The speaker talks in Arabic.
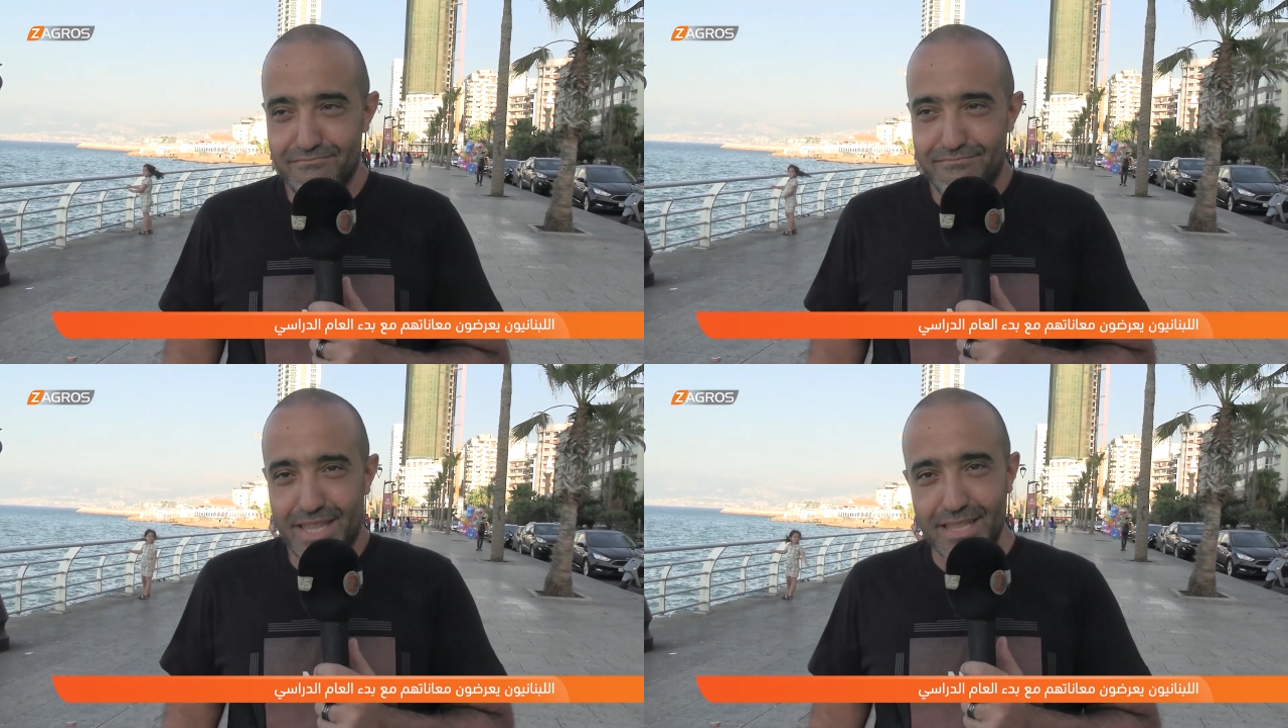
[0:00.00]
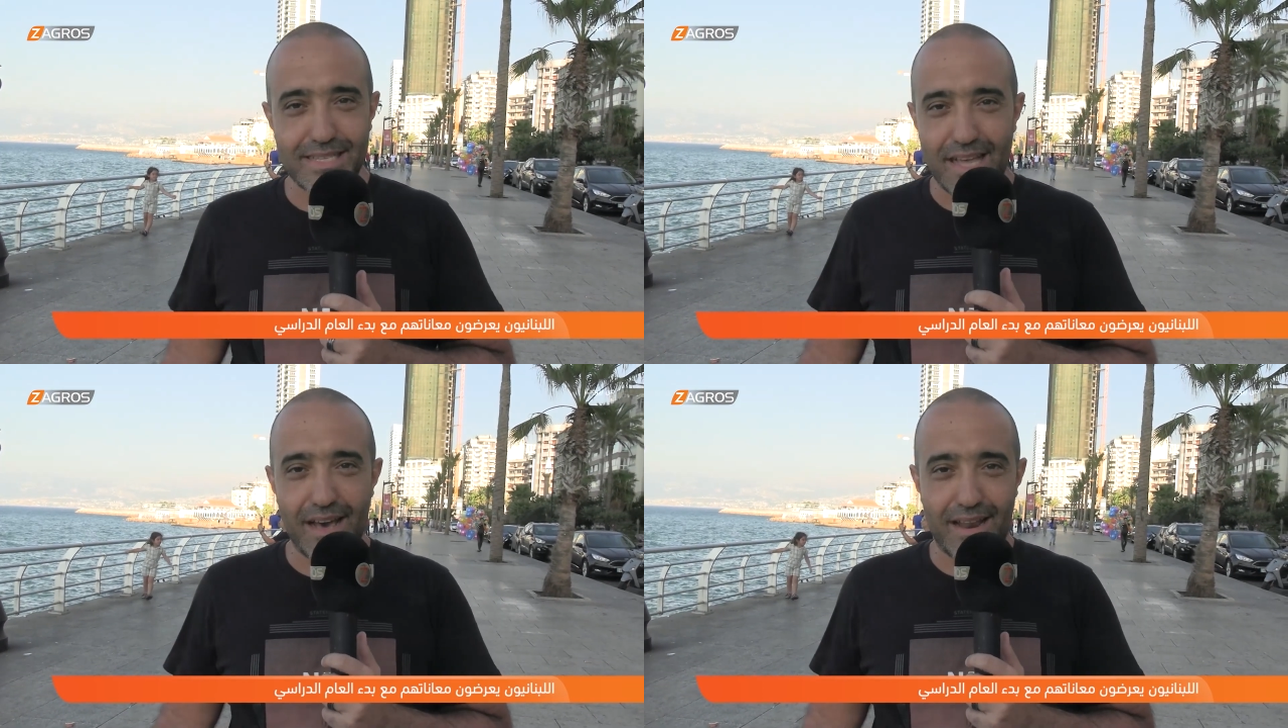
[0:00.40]

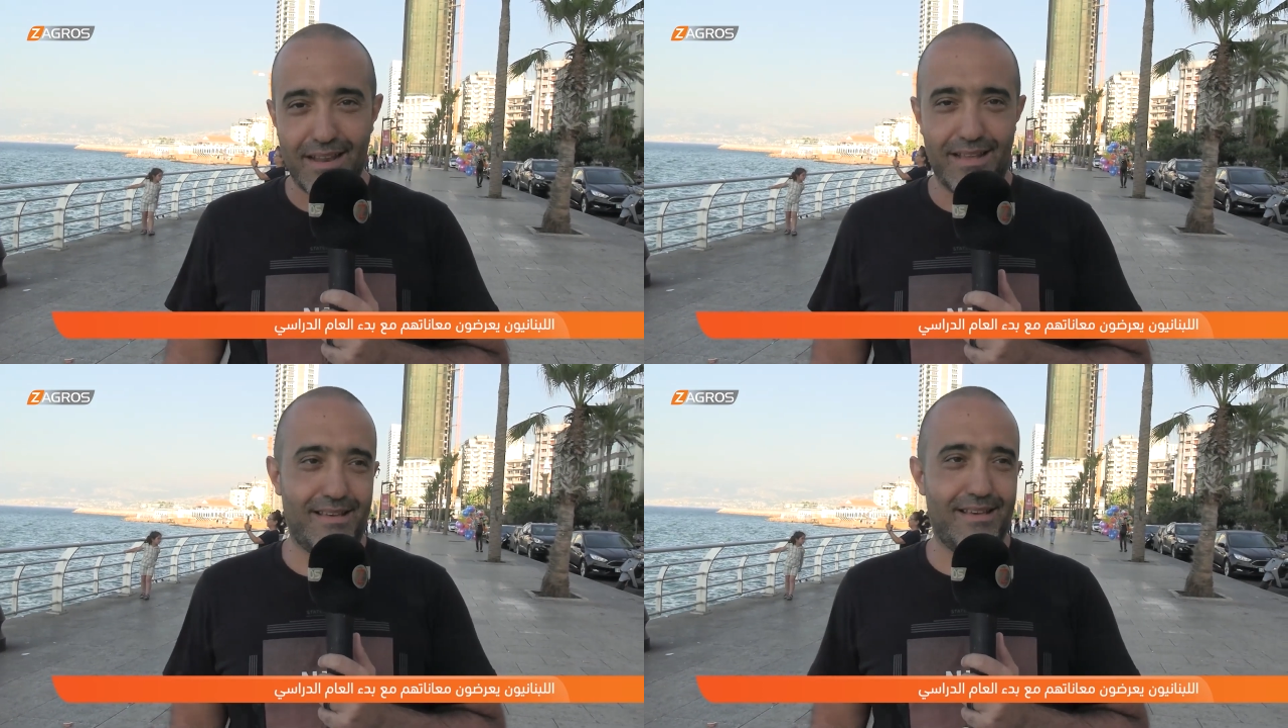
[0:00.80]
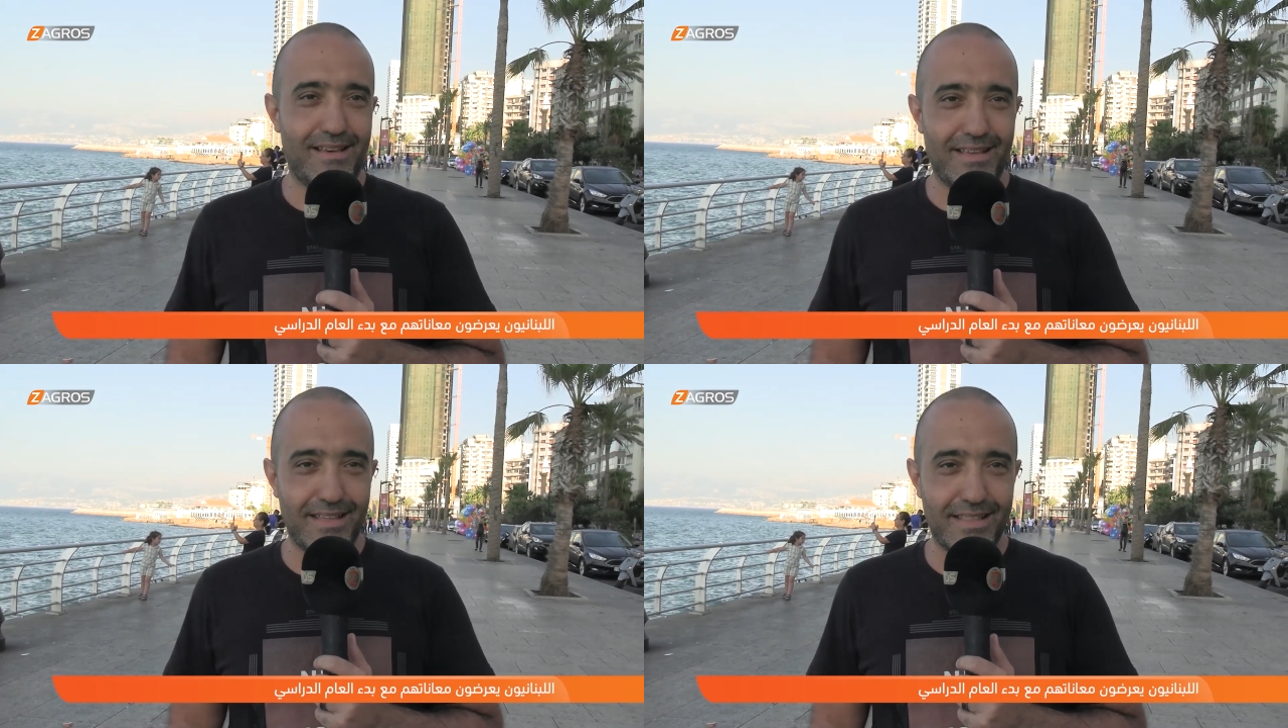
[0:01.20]
منا اسعار
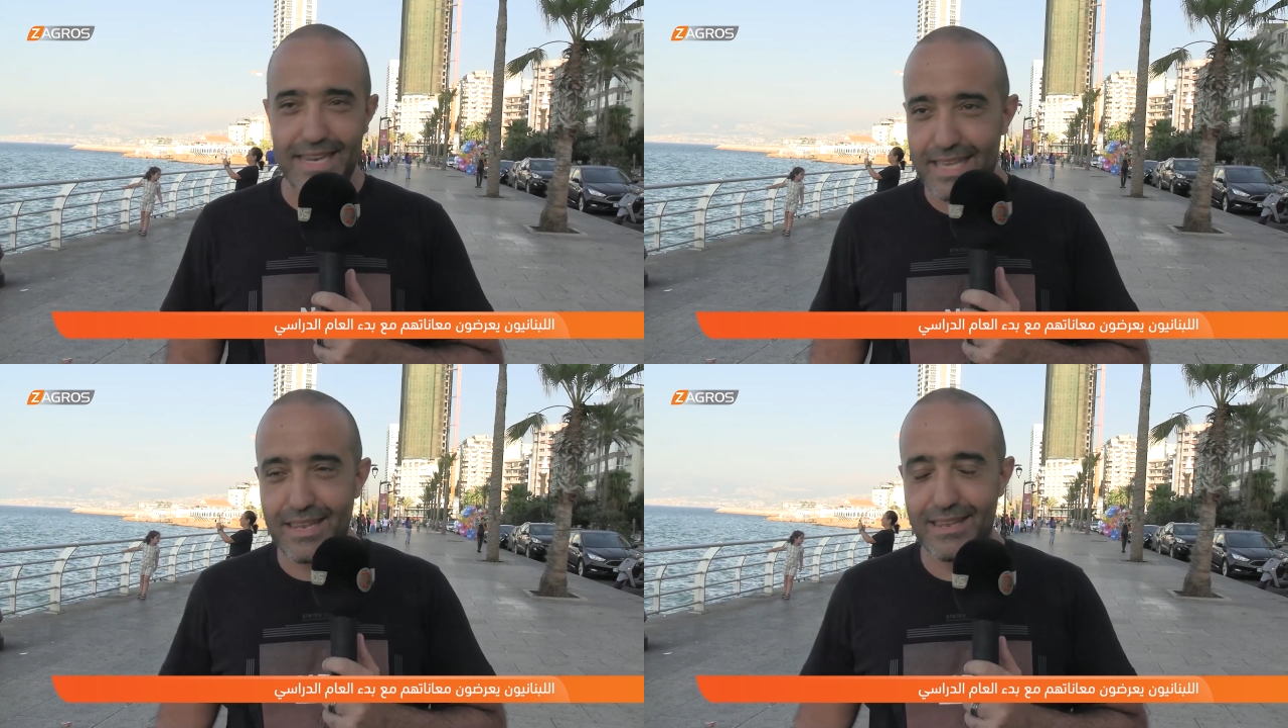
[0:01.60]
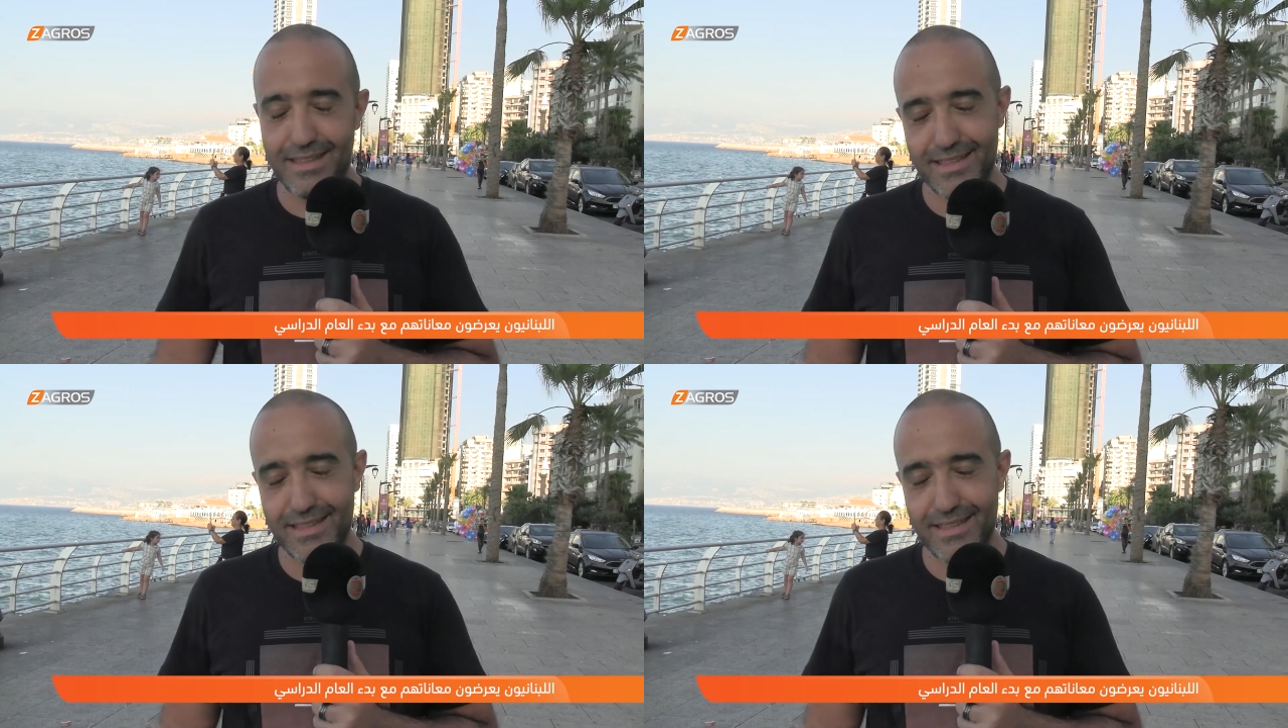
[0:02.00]
آه، للكل